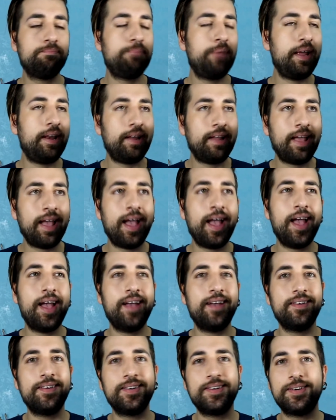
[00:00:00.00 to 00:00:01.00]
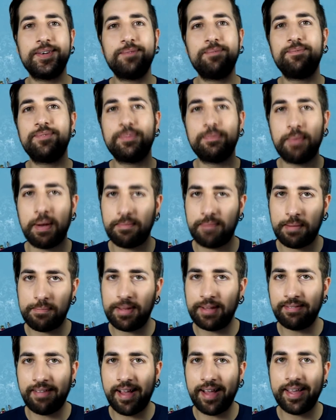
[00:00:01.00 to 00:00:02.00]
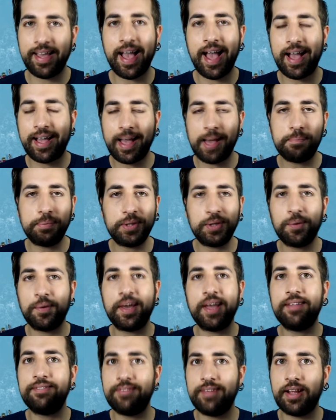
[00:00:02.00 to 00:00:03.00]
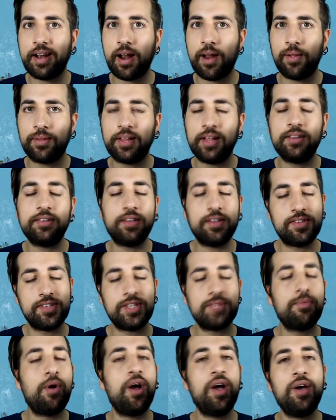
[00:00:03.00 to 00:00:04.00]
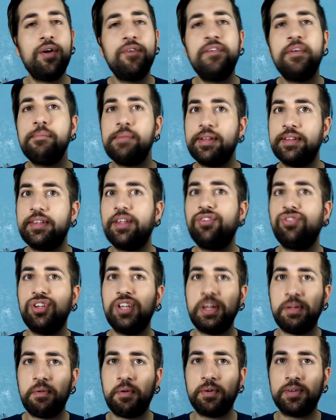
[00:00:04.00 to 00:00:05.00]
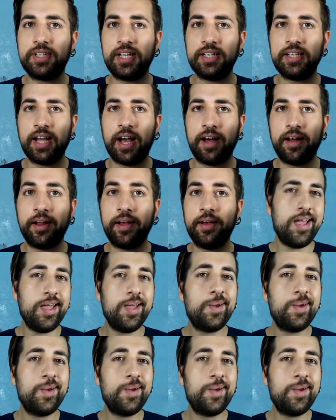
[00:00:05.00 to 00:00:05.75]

perché eh, mamma Bandai ha capito che tirano tantissimo e ovviamente ci deve guadagnare.